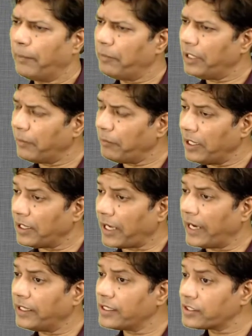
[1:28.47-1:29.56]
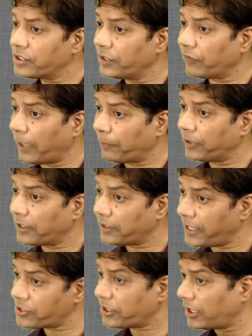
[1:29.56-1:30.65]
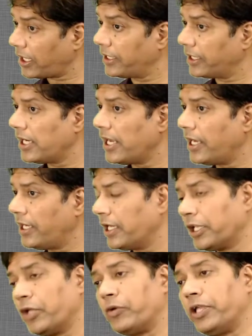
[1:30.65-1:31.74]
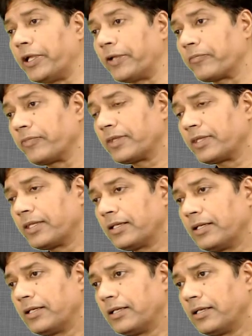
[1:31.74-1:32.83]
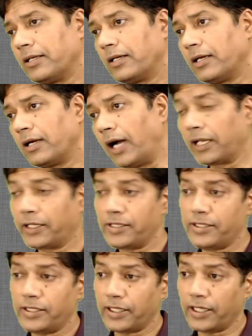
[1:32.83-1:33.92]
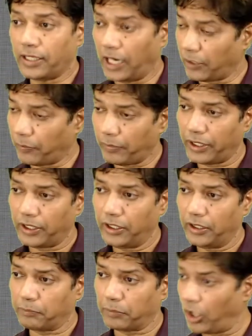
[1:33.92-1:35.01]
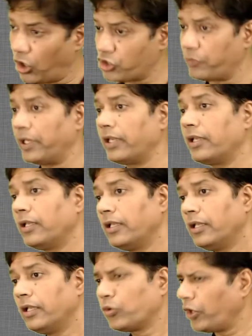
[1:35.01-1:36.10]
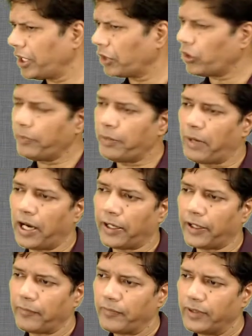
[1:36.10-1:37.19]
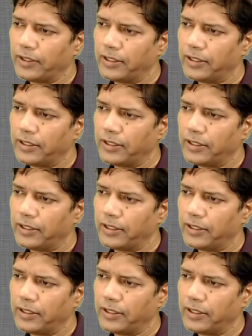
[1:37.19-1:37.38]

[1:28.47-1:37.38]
लंबी लंबी लाइनें सिर्फ अपना टेस्ट कराने के लिए ही लगी हुई हैं हर किसी के घर में पड़ोस में कोई ना कोई बीमार है